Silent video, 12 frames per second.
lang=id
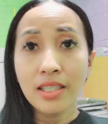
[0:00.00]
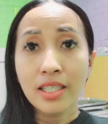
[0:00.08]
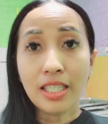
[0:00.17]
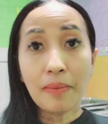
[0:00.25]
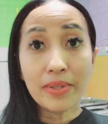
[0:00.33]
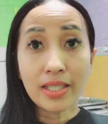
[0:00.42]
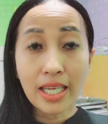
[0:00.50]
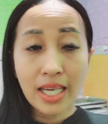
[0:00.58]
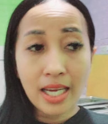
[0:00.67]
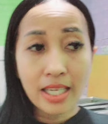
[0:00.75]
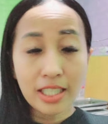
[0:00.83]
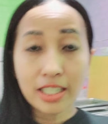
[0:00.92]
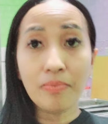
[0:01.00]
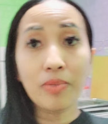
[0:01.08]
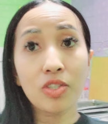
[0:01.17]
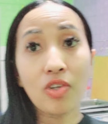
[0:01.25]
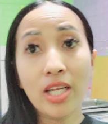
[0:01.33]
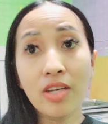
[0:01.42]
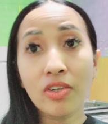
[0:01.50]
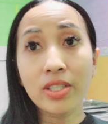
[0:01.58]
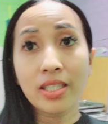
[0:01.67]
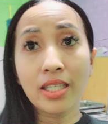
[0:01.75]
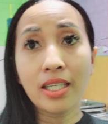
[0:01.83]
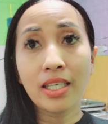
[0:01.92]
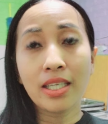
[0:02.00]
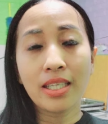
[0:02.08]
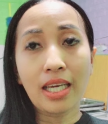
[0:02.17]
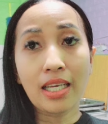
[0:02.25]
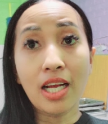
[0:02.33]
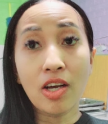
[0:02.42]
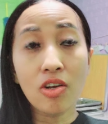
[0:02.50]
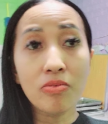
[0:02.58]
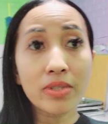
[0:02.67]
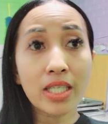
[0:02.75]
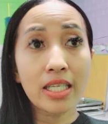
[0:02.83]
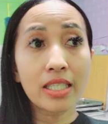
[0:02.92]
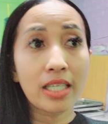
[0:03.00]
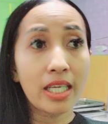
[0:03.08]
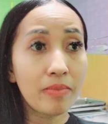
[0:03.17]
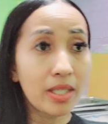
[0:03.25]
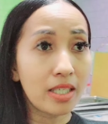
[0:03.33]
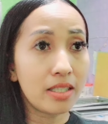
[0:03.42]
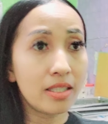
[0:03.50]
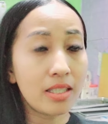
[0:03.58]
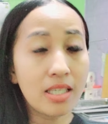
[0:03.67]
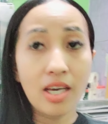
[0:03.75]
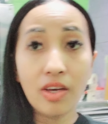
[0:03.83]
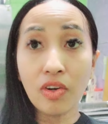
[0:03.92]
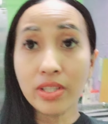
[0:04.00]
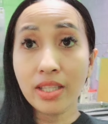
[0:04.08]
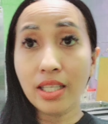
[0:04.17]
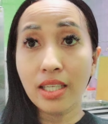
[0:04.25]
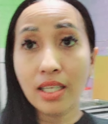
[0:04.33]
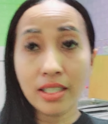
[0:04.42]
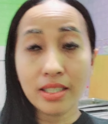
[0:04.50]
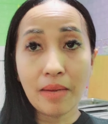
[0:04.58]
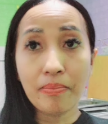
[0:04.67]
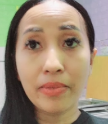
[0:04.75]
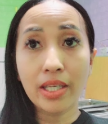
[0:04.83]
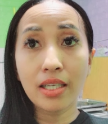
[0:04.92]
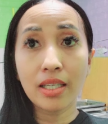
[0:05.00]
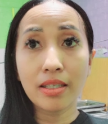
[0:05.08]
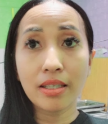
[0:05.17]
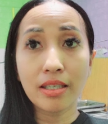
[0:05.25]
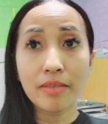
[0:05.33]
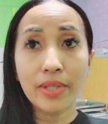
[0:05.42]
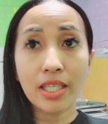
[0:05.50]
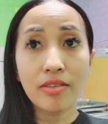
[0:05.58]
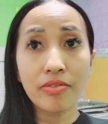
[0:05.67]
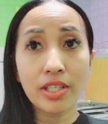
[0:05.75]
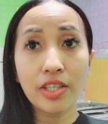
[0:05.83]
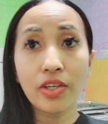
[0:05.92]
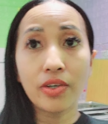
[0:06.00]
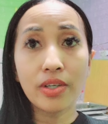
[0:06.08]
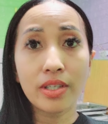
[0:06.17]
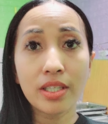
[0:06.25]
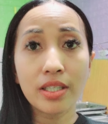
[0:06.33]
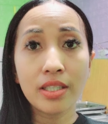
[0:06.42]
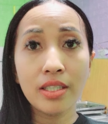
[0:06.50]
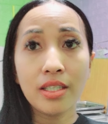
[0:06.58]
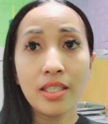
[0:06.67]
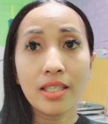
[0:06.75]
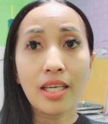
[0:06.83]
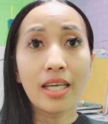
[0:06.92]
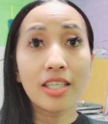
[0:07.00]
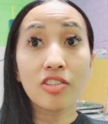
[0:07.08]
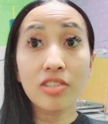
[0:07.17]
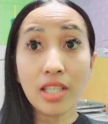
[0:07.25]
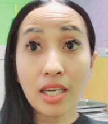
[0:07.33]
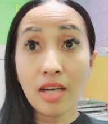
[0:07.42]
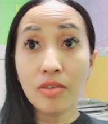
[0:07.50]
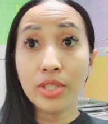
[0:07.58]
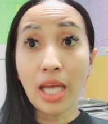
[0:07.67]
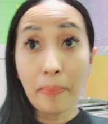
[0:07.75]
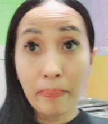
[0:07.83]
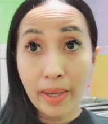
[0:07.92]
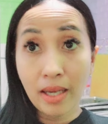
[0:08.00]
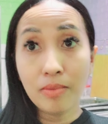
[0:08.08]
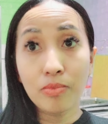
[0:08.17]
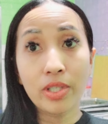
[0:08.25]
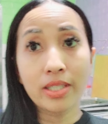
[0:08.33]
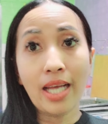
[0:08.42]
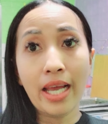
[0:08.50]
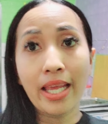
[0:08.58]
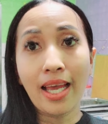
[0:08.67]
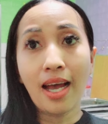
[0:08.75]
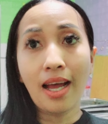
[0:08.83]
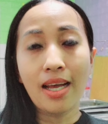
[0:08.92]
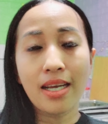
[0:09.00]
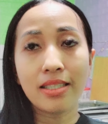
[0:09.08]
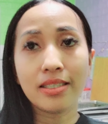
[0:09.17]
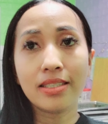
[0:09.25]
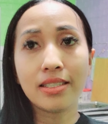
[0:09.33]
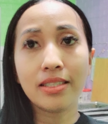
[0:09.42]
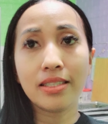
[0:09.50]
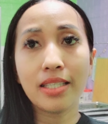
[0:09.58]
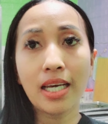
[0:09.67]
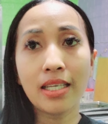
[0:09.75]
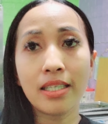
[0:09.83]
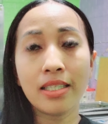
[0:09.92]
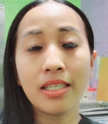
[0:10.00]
tapi saya tetap berjualan roti karena kalau misalnya saya bikin roti sambil eh, bikin video ya itu terlalu capek buat saya dan